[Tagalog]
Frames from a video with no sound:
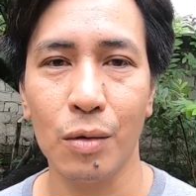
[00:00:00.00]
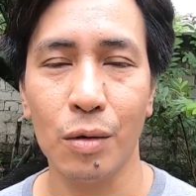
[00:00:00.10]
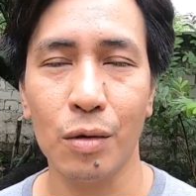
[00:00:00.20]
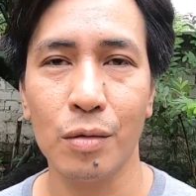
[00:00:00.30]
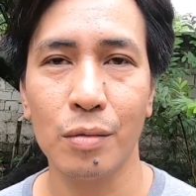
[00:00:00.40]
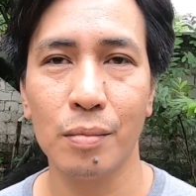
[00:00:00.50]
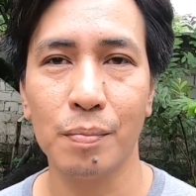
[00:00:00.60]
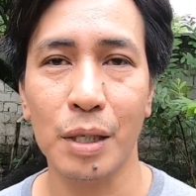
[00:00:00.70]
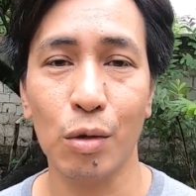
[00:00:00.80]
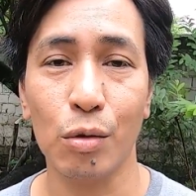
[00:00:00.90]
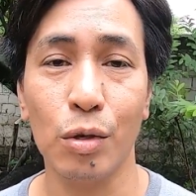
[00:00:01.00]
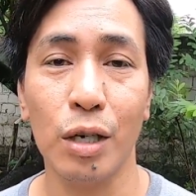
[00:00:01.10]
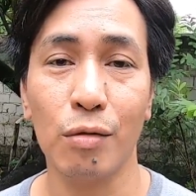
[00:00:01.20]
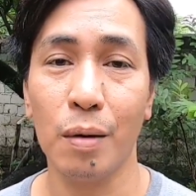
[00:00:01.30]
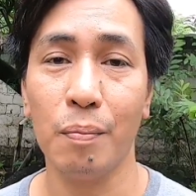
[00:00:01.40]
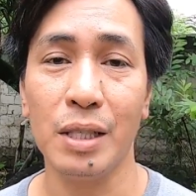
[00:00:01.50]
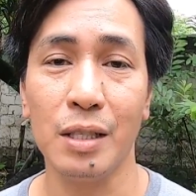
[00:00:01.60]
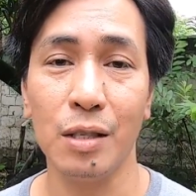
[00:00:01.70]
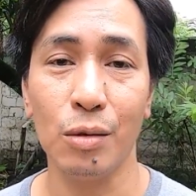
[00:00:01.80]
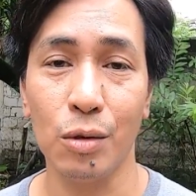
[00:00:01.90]
kung pagtutuunan ko ng
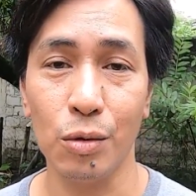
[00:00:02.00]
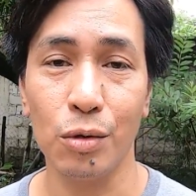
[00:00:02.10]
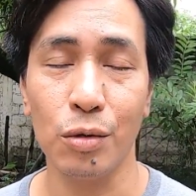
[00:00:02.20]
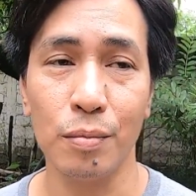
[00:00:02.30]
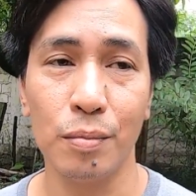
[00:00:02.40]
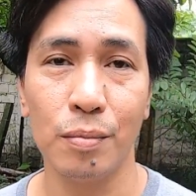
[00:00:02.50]
pansin yung YouTube